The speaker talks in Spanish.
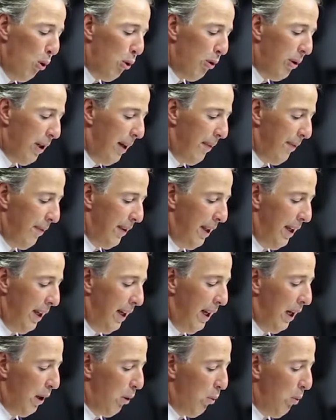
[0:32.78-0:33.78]
honra
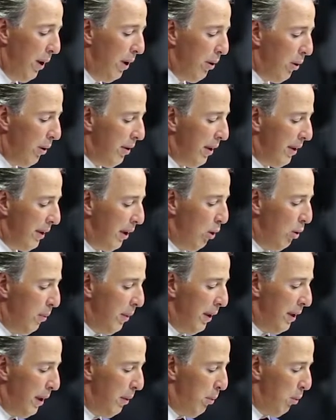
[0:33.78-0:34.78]
el acuerdo de
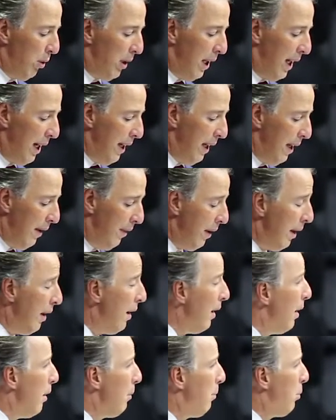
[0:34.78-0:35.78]
certidumbre tributaria,
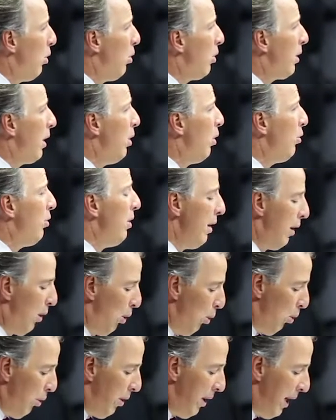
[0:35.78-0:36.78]
por lo que no se
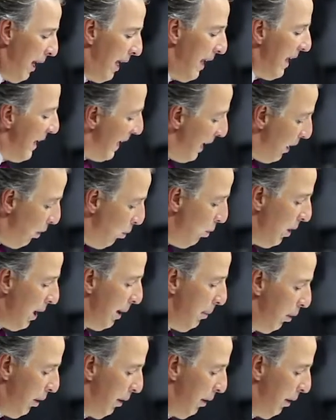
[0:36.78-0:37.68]
incluye ninguna